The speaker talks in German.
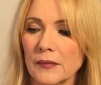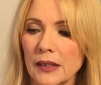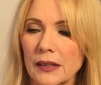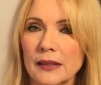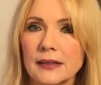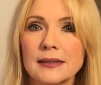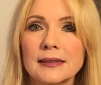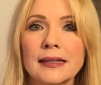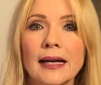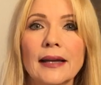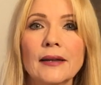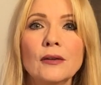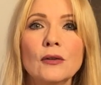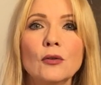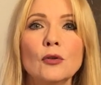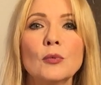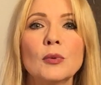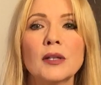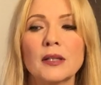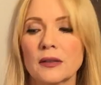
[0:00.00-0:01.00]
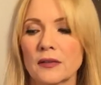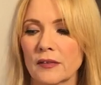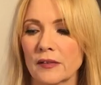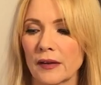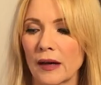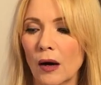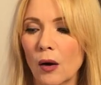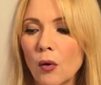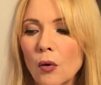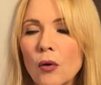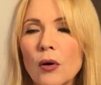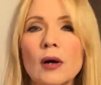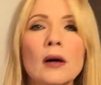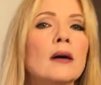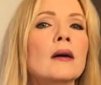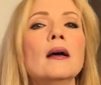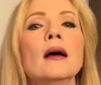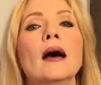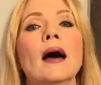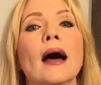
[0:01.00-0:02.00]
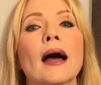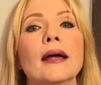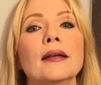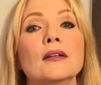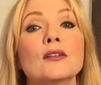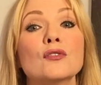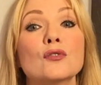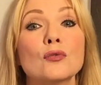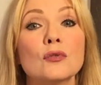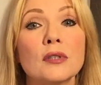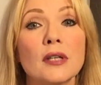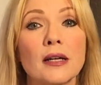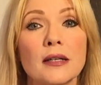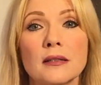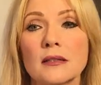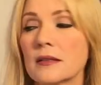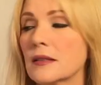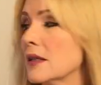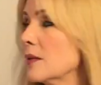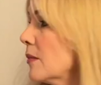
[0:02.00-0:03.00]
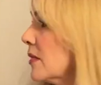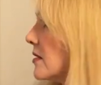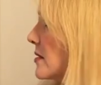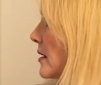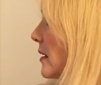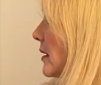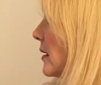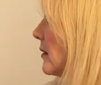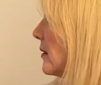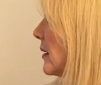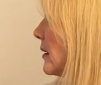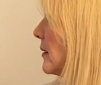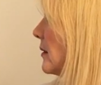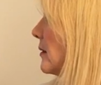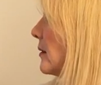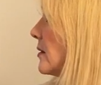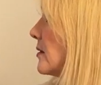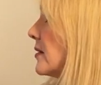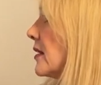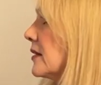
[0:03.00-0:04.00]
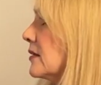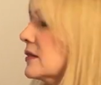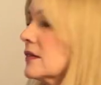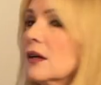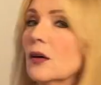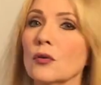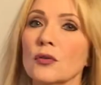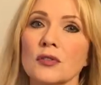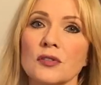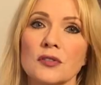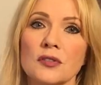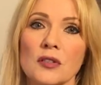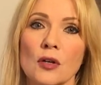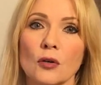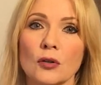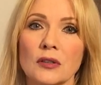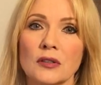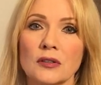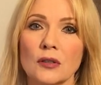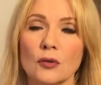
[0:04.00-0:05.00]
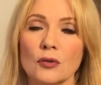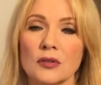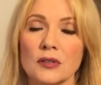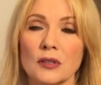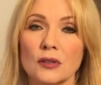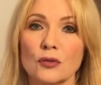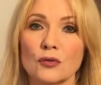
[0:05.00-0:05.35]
Es kann übrigens auch ein Gesundheitsthema sein, denn das sechste Haus ist ja auch das Haus der